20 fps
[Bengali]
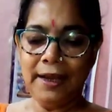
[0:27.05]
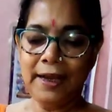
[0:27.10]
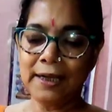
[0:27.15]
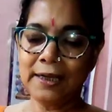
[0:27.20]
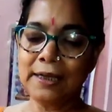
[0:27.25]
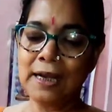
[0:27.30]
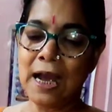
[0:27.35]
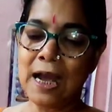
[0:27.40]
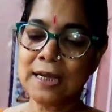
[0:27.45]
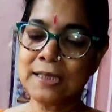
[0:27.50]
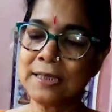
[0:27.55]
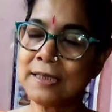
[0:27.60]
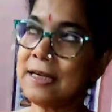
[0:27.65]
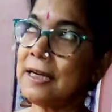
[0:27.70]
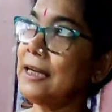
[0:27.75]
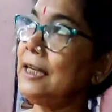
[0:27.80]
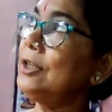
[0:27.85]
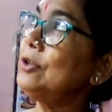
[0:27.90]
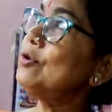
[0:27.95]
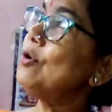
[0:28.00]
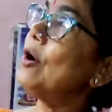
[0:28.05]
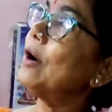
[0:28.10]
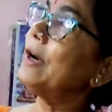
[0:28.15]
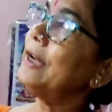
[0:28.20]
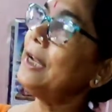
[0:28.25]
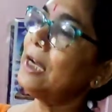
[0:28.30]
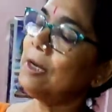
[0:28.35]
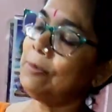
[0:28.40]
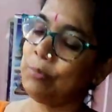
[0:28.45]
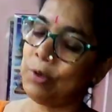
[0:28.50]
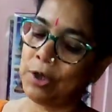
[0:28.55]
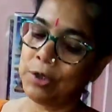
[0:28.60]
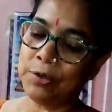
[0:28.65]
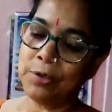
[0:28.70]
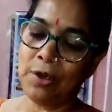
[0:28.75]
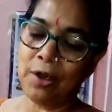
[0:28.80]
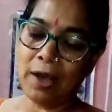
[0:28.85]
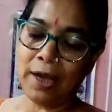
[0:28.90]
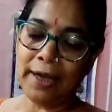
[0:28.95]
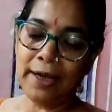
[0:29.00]
এর গাছটা কিন্তু অনেক বড়
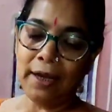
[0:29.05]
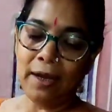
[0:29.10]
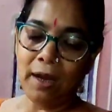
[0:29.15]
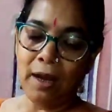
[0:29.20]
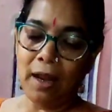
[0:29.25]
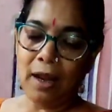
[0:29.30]
হয়